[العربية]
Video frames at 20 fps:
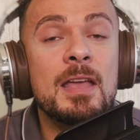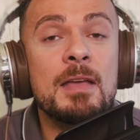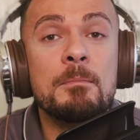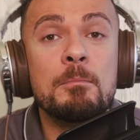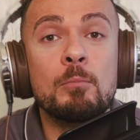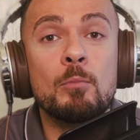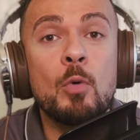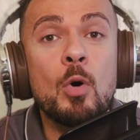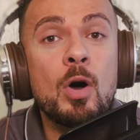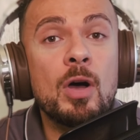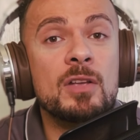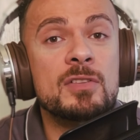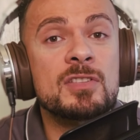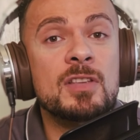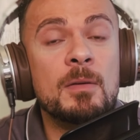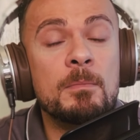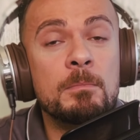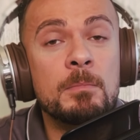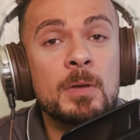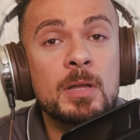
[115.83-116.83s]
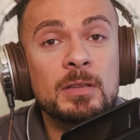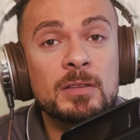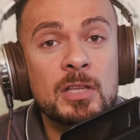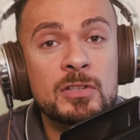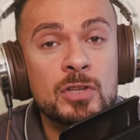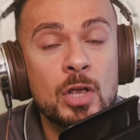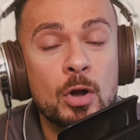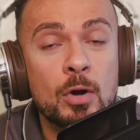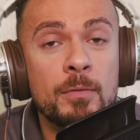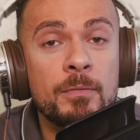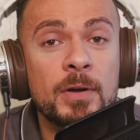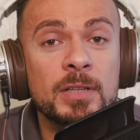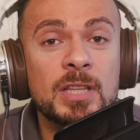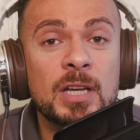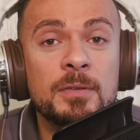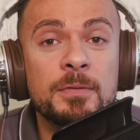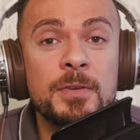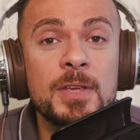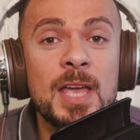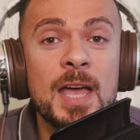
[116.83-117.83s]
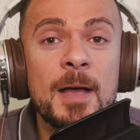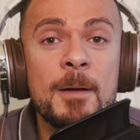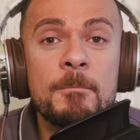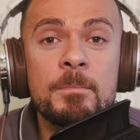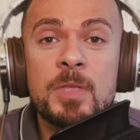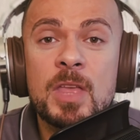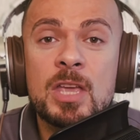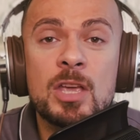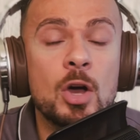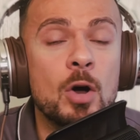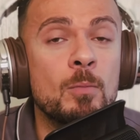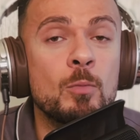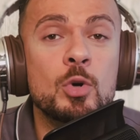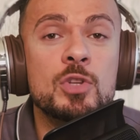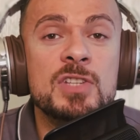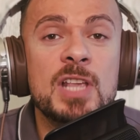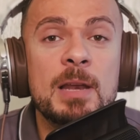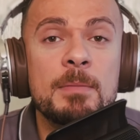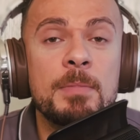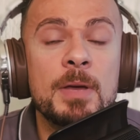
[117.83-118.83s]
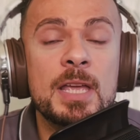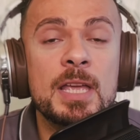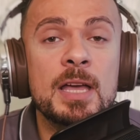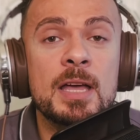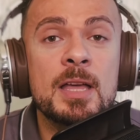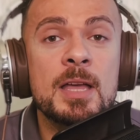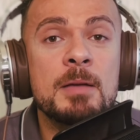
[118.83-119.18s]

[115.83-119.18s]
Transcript: معظم تصرفاتك فيها هي امور سلبيه